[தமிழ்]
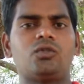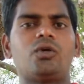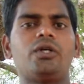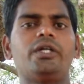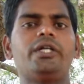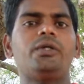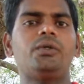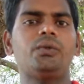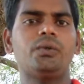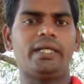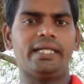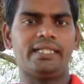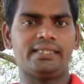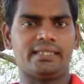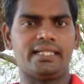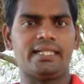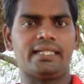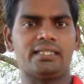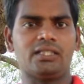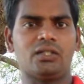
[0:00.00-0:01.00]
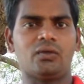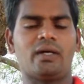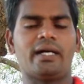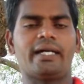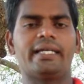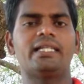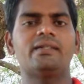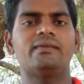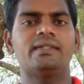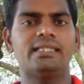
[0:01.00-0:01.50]
டுவெண்ட்டி டூ டேஸ் தான்
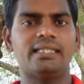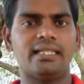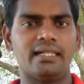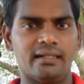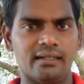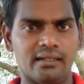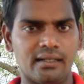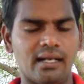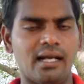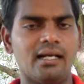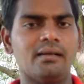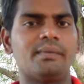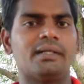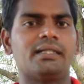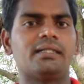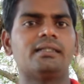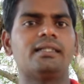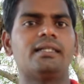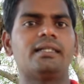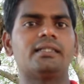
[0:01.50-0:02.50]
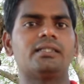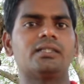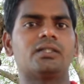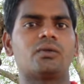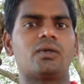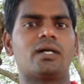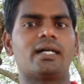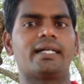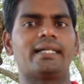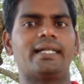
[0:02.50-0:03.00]
எடுத்துக்கிறாங்க இருபத்தி ரெண்டு நாள் மட்டும்தான்
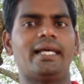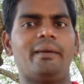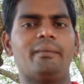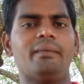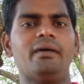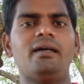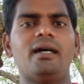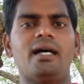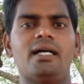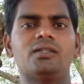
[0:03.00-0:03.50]
எடுத்துக்குருவாங்க டைமு